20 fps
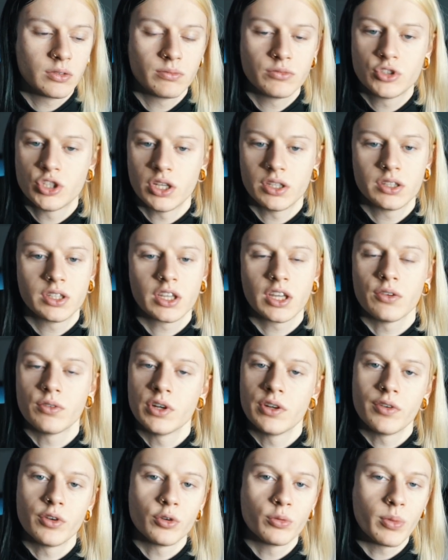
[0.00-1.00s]
gente che
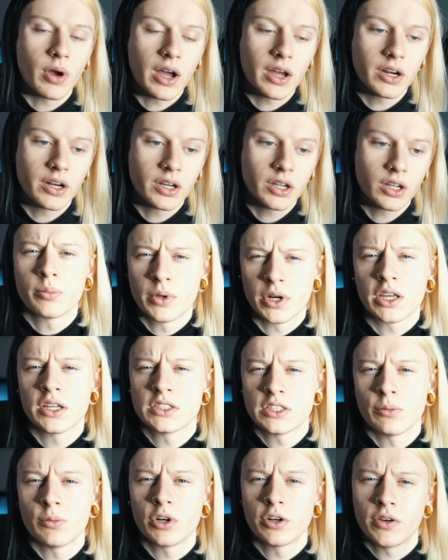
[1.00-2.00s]
voleva rubare, perché
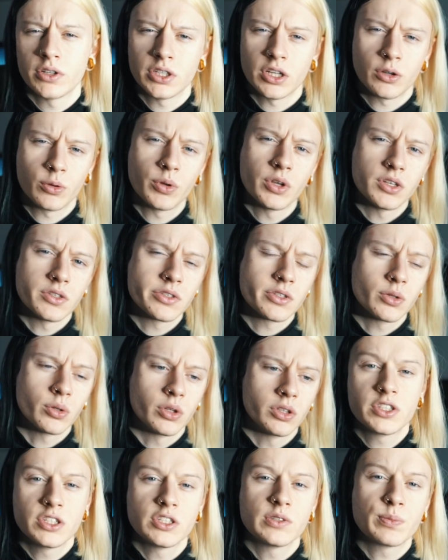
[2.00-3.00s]
siamo arrivati a
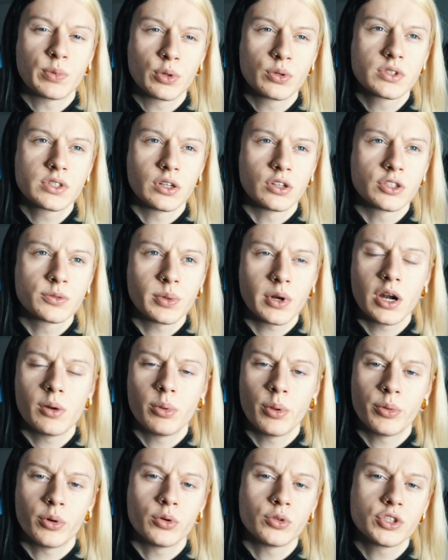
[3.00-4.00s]
questo. Si spruzza lo spray al
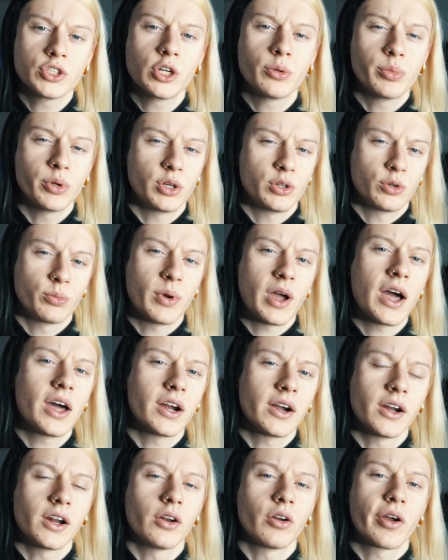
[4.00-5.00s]
peperoncino per
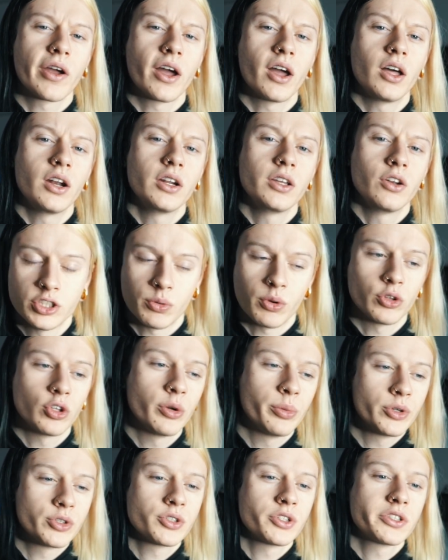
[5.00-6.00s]
rubare nei locali. Cioè quando
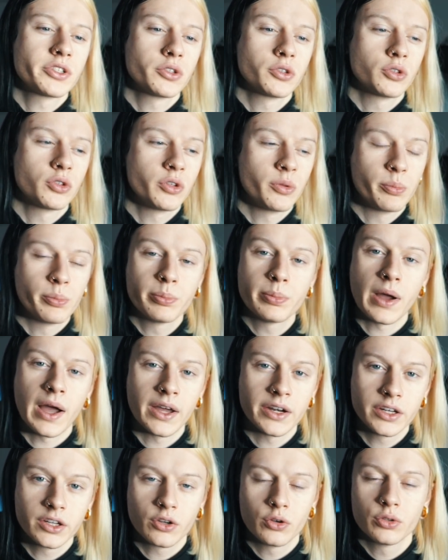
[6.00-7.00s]
le persone sono in
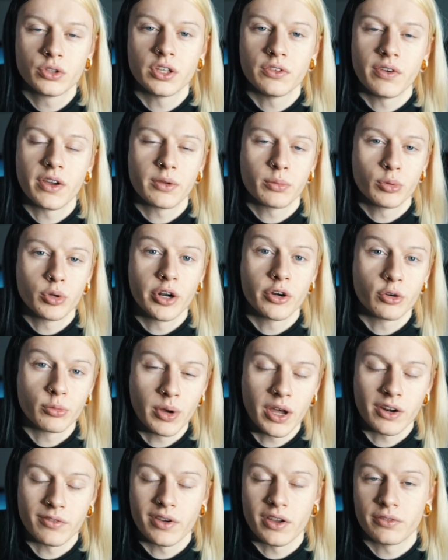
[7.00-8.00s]
panico te vai pure a
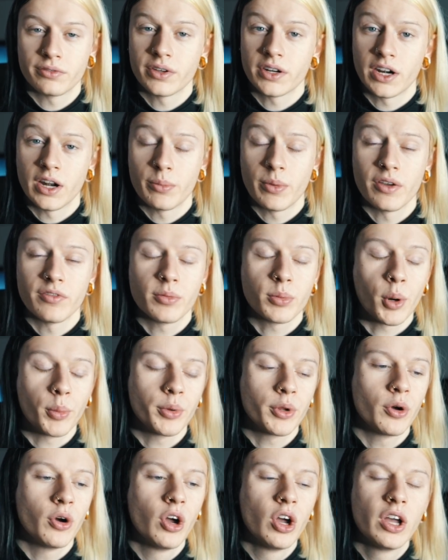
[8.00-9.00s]
rubare, vai a fare la beffa,
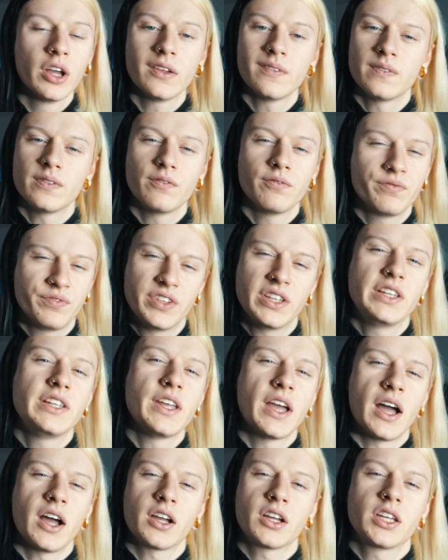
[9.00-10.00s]
proprio
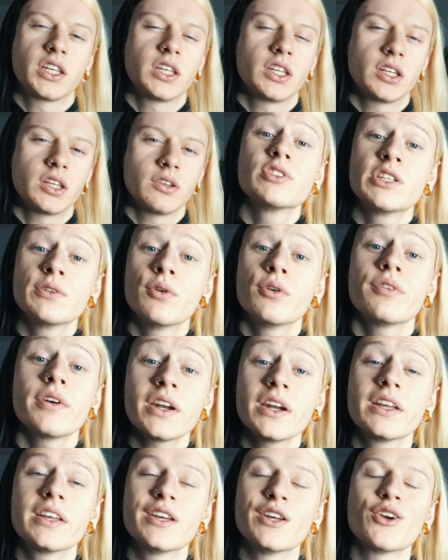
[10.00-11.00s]
vigliacchi. Se vuoi
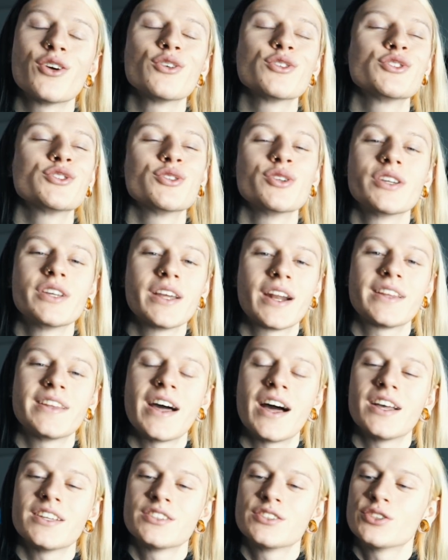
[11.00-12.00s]
fare il grosso, il
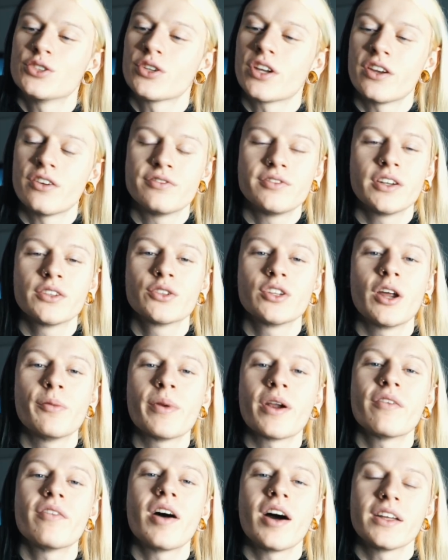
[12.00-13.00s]
gradasso che ha fatto la
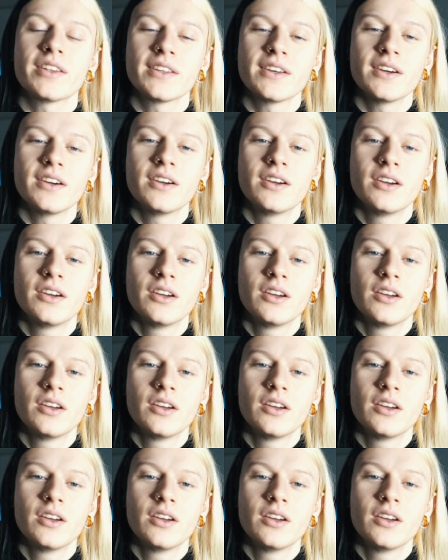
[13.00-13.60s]
bravata,